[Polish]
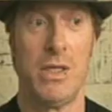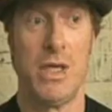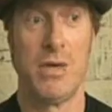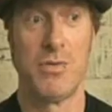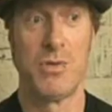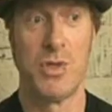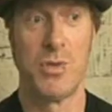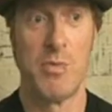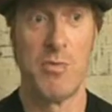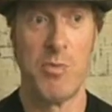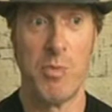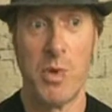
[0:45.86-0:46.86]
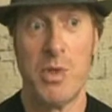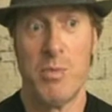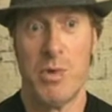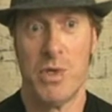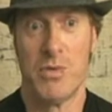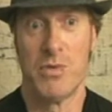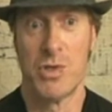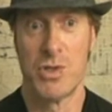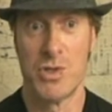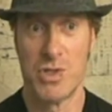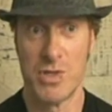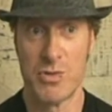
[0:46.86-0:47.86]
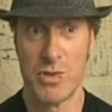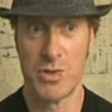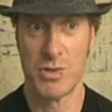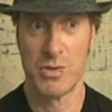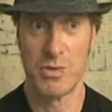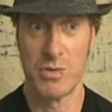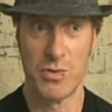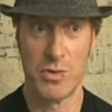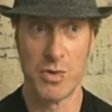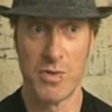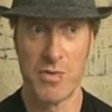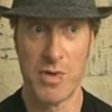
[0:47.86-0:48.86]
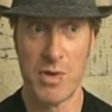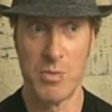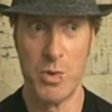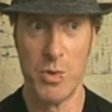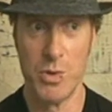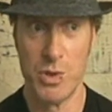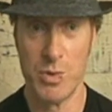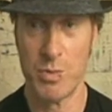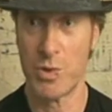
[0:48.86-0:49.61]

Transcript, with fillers: Ja wszedłem w modę, ponieważ zawsze fotografowałem ludzi,